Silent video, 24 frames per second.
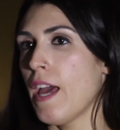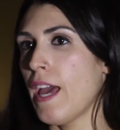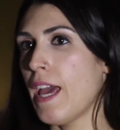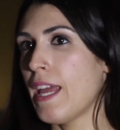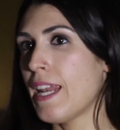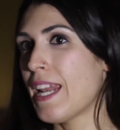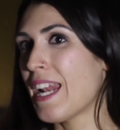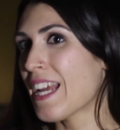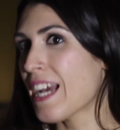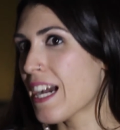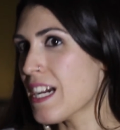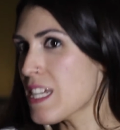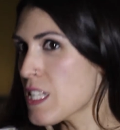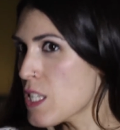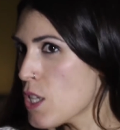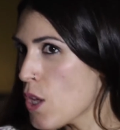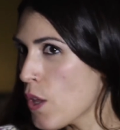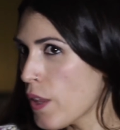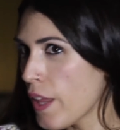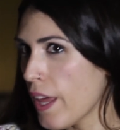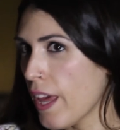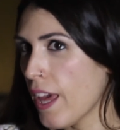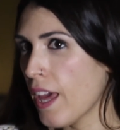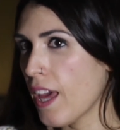En el
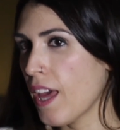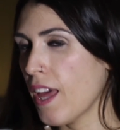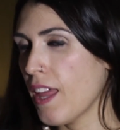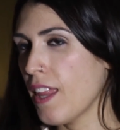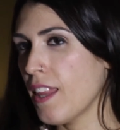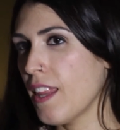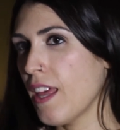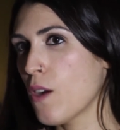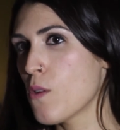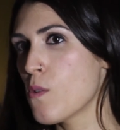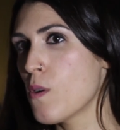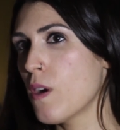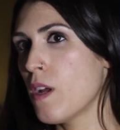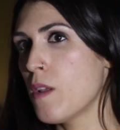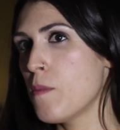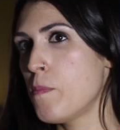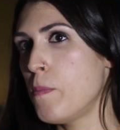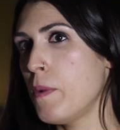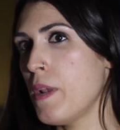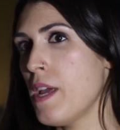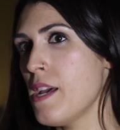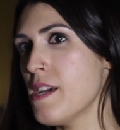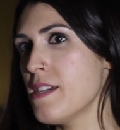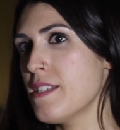caso de, de Google
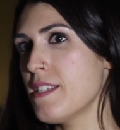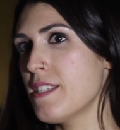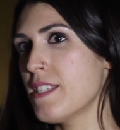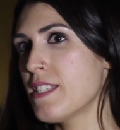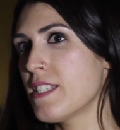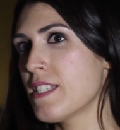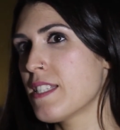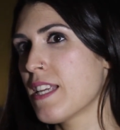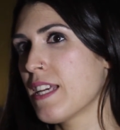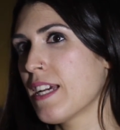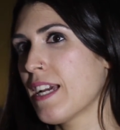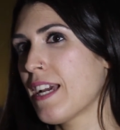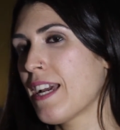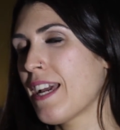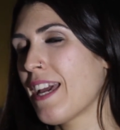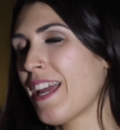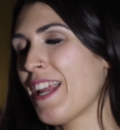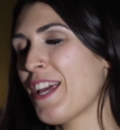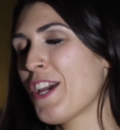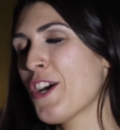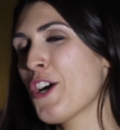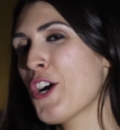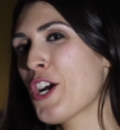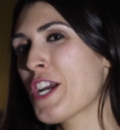Plus,
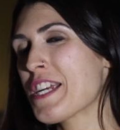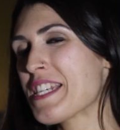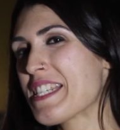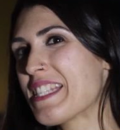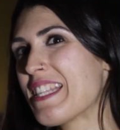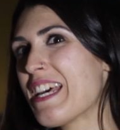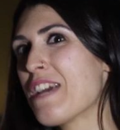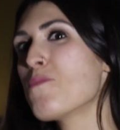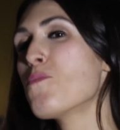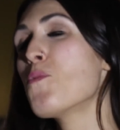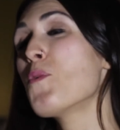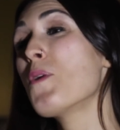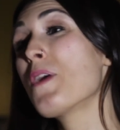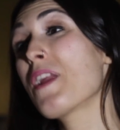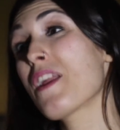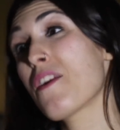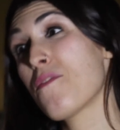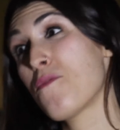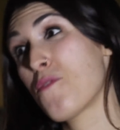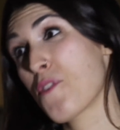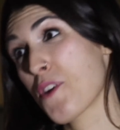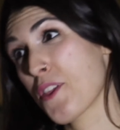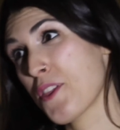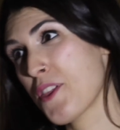creo que están muy
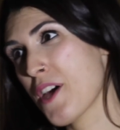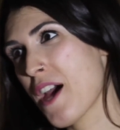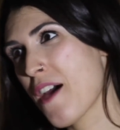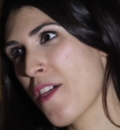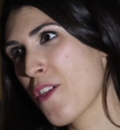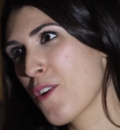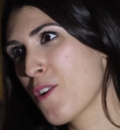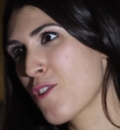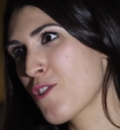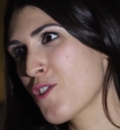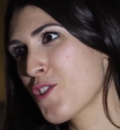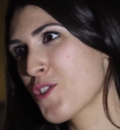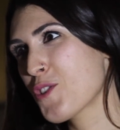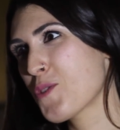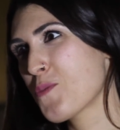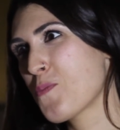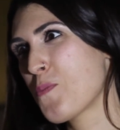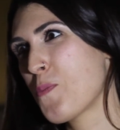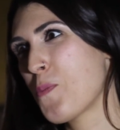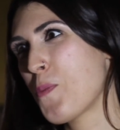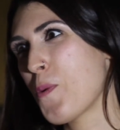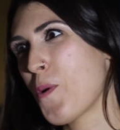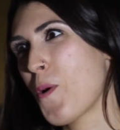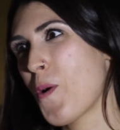reforzados
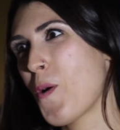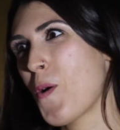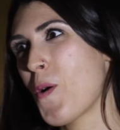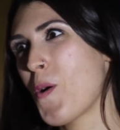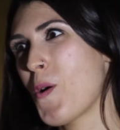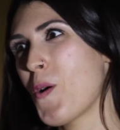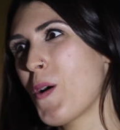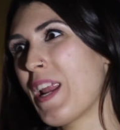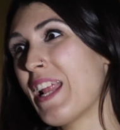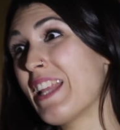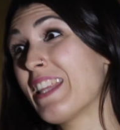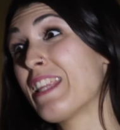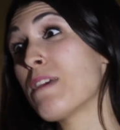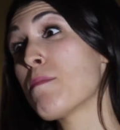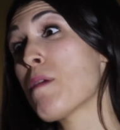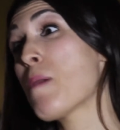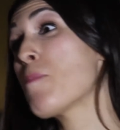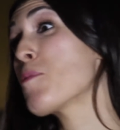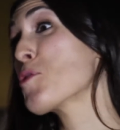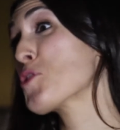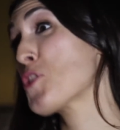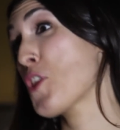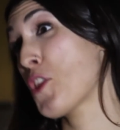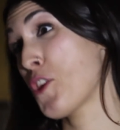por el
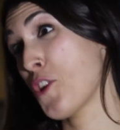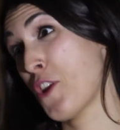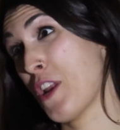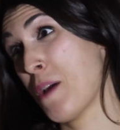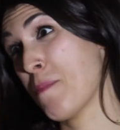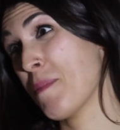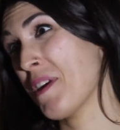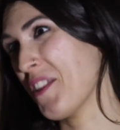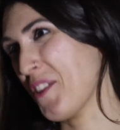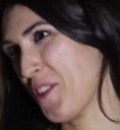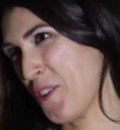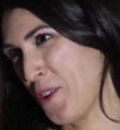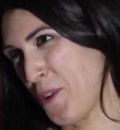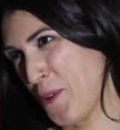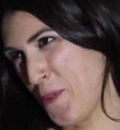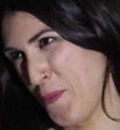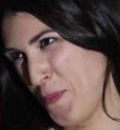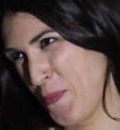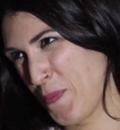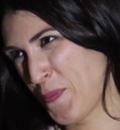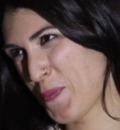tema posicionamiento.